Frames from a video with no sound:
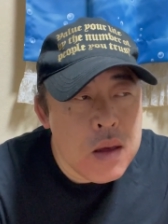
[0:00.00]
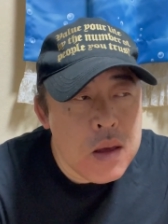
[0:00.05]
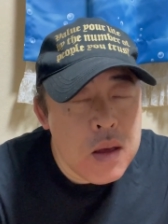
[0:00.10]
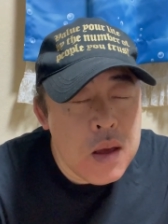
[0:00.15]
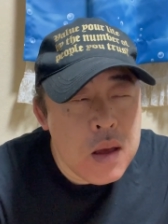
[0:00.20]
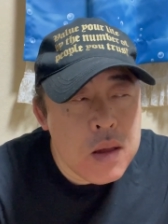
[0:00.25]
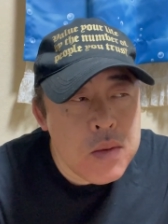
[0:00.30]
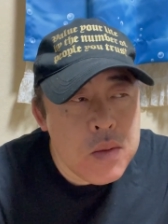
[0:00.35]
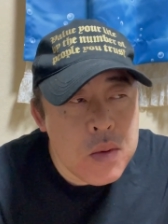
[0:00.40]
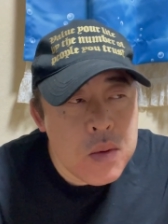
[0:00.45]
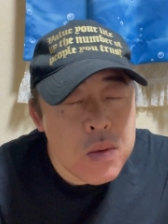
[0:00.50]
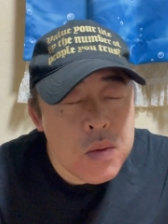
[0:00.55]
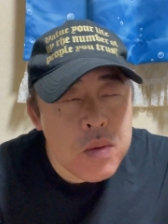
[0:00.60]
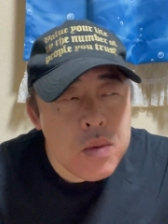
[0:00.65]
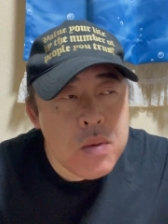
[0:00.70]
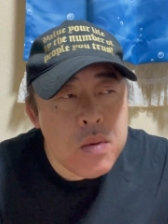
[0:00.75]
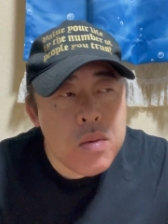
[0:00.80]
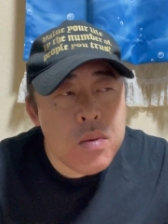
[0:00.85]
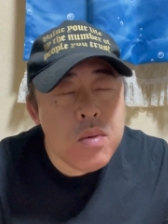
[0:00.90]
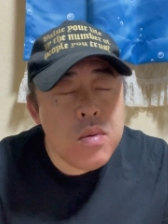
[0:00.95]
あ
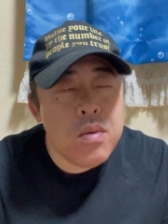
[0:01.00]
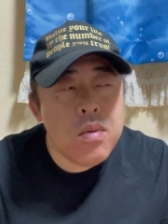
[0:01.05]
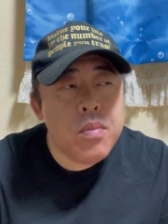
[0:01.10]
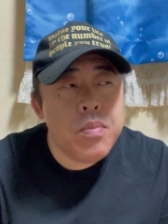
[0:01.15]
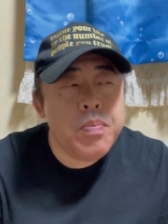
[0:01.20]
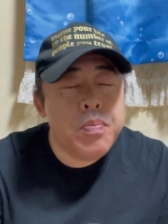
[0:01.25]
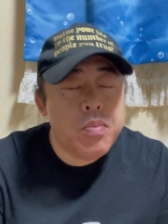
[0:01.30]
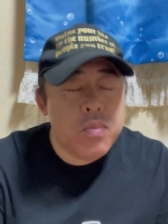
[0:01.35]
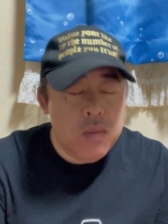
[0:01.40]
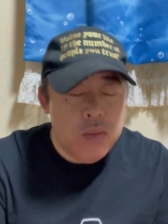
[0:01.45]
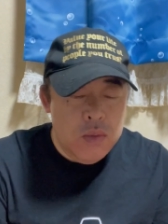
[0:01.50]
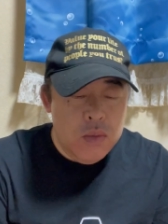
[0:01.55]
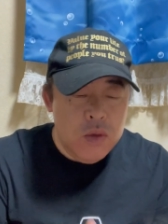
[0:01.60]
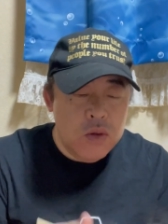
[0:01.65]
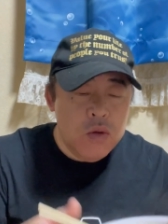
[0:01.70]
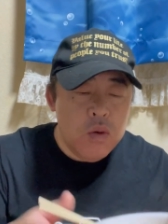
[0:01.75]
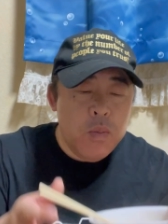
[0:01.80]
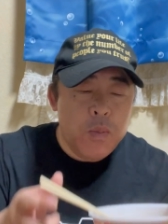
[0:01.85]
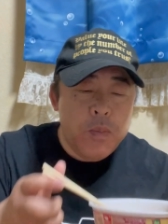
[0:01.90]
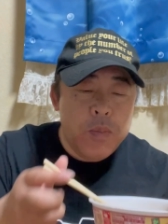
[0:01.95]
のー、
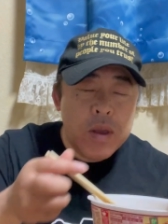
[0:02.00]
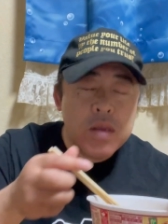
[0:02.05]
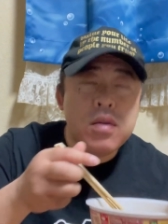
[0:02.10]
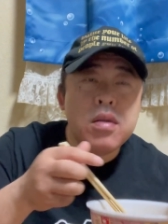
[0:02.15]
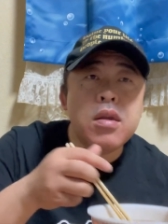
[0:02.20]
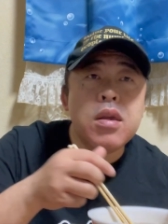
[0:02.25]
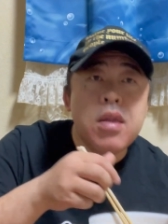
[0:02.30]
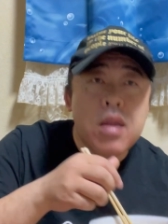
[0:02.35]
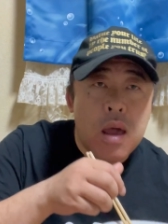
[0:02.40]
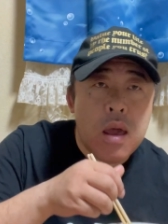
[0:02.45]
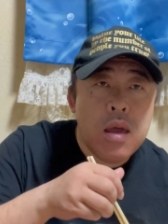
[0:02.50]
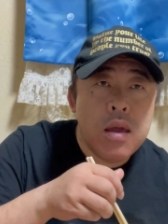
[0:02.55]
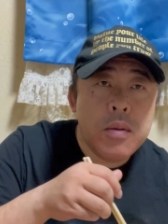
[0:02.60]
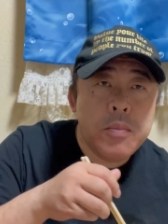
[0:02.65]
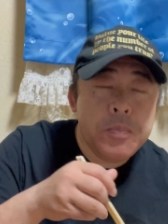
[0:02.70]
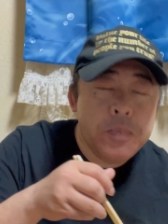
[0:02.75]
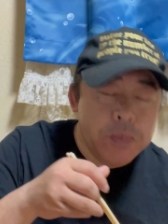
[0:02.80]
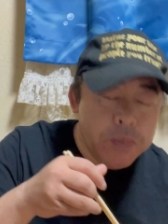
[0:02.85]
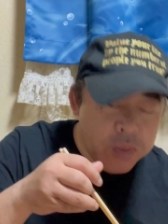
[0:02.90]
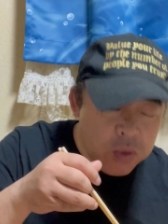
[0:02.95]
しょっぱすぎない
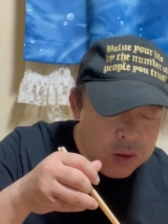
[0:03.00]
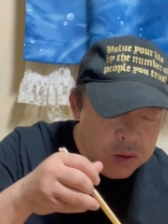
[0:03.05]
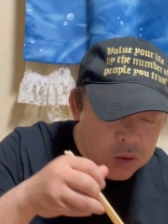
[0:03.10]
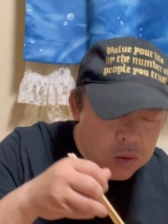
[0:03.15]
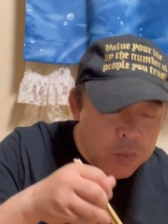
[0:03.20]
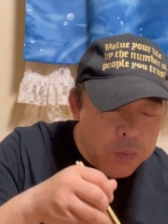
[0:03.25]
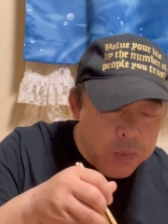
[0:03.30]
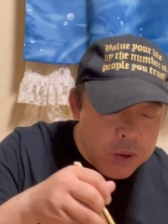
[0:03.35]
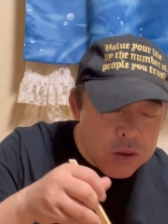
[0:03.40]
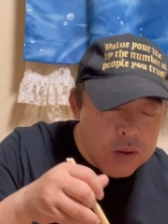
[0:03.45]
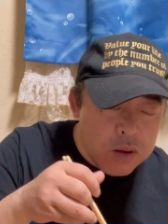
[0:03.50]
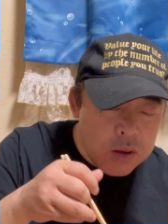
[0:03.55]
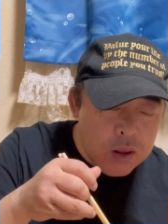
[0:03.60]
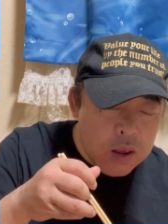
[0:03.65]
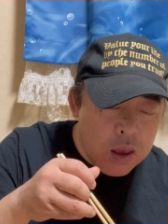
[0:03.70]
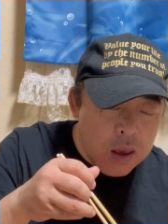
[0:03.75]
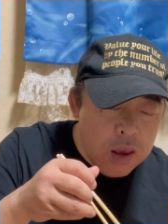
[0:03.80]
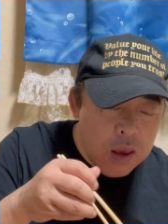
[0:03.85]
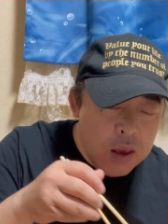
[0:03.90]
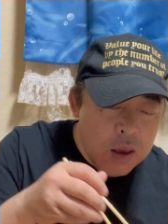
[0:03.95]
しょっぱすぎ
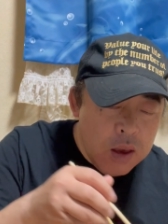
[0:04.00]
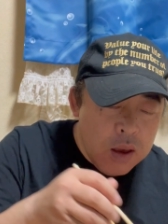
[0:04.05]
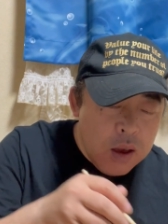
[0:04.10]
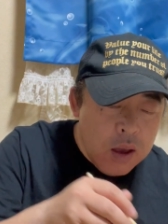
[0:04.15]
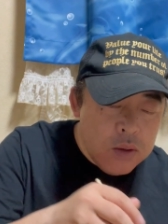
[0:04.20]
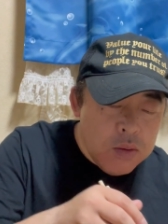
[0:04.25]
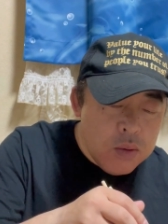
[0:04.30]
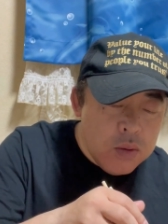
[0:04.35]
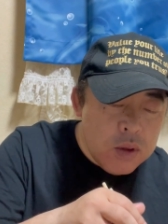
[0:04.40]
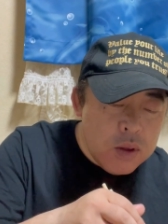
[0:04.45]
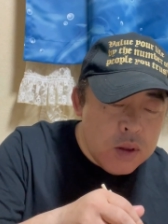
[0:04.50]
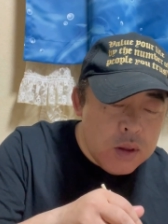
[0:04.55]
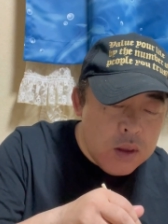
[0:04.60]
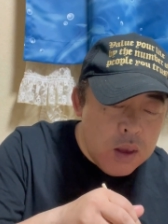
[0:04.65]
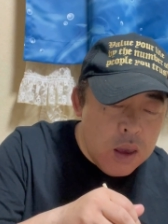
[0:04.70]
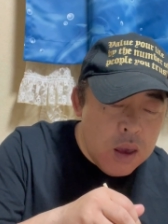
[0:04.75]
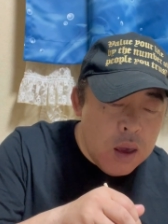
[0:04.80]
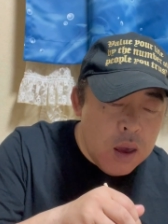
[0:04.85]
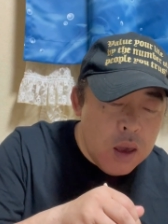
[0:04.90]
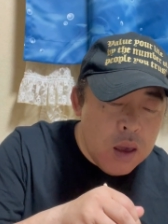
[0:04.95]
ないかといっ
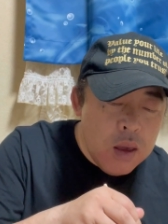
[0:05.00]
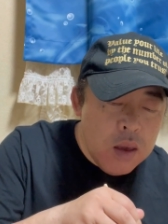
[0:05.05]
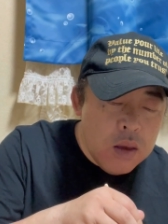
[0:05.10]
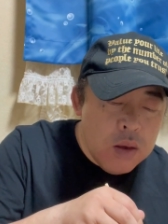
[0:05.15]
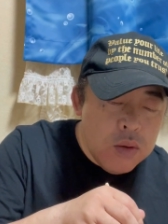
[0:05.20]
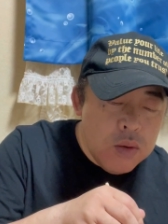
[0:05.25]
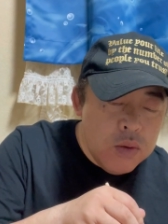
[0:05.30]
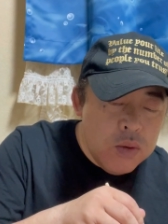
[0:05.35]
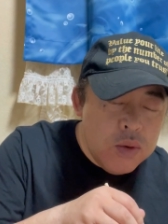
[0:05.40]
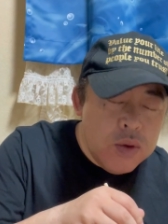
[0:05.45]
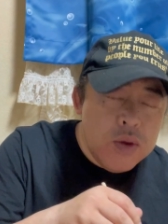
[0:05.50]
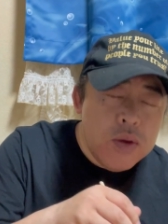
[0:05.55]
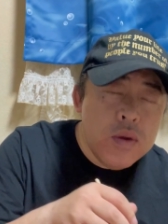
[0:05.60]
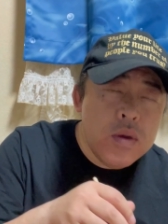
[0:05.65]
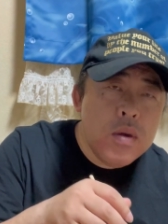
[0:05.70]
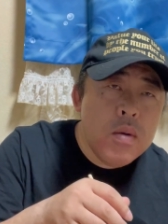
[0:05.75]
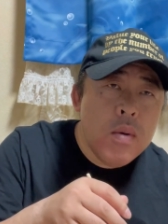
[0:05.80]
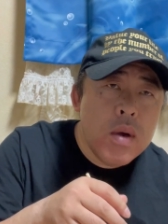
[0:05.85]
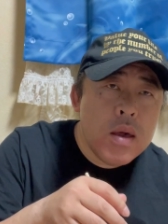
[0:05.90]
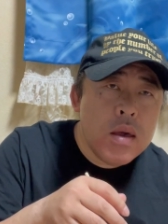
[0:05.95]
て薄
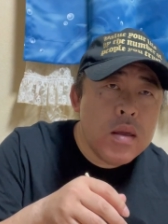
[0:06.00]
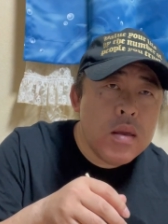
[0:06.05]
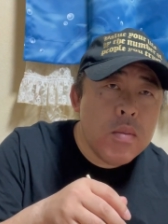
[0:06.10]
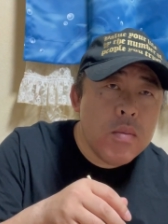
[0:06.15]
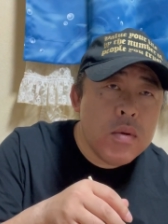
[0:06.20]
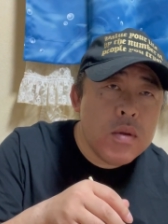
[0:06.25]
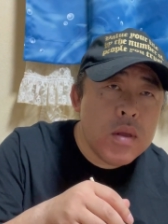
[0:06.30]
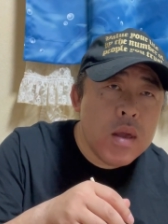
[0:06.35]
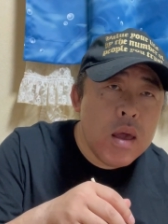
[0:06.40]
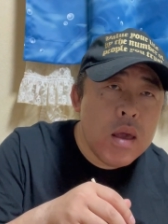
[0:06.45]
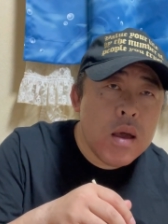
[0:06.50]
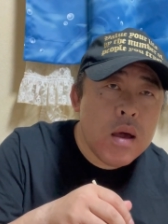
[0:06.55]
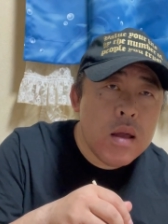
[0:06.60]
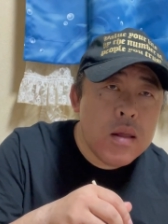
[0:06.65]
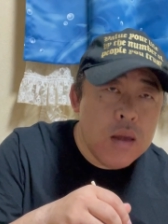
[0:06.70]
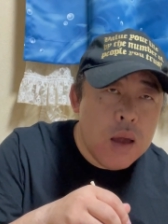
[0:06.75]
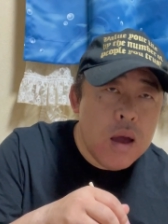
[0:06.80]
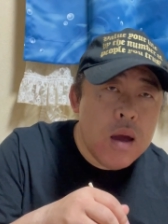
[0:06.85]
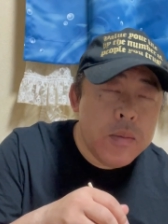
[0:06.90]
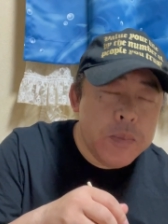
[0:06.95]
いわけでもないか
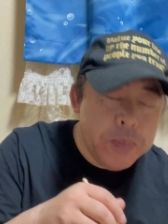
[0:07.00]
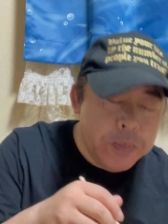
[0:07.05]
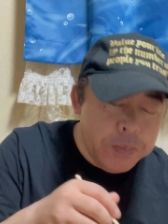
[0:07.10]
な。